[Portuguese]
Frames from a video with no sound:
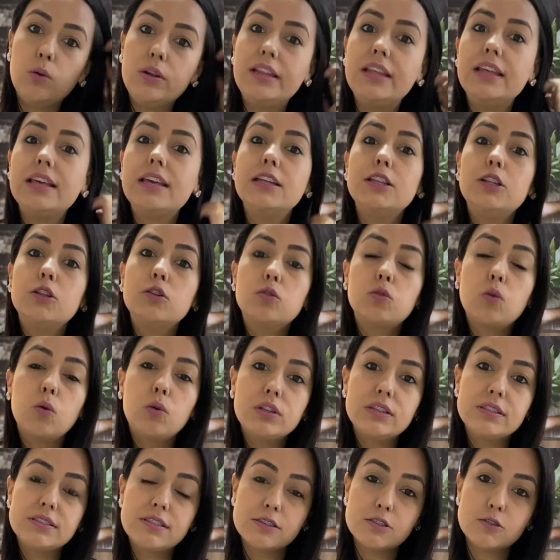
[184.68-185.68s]
o link de
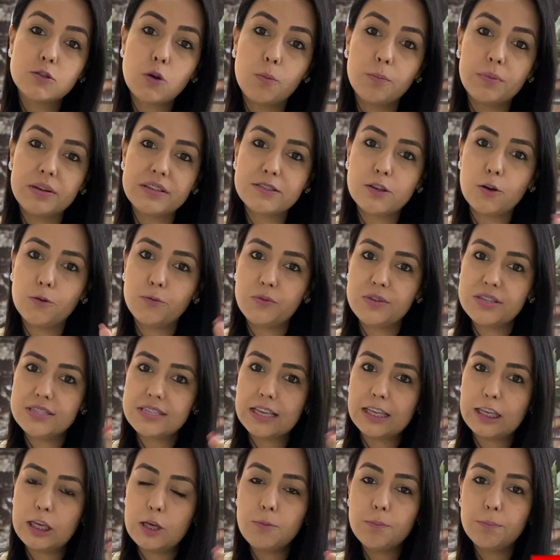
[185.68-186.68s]
todas as compras que eu fiz
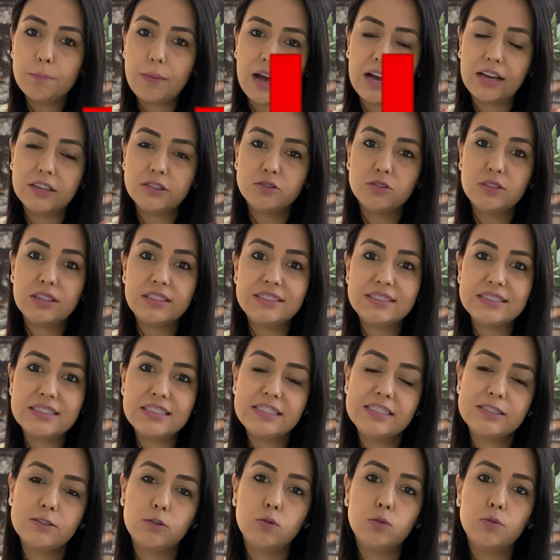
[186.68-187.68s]
aqui embaixo na
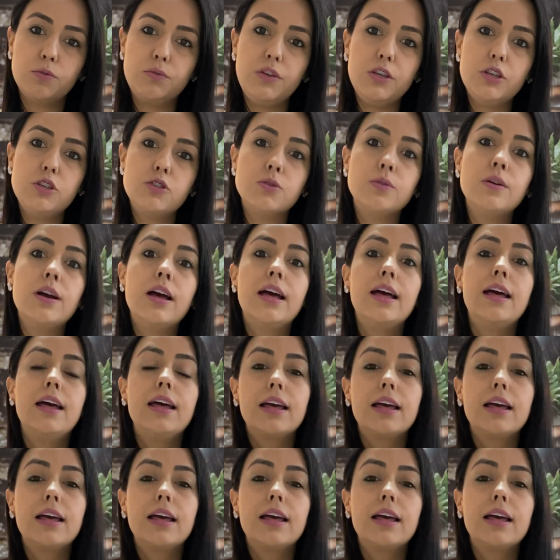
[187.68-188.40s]
descrição do vídeo.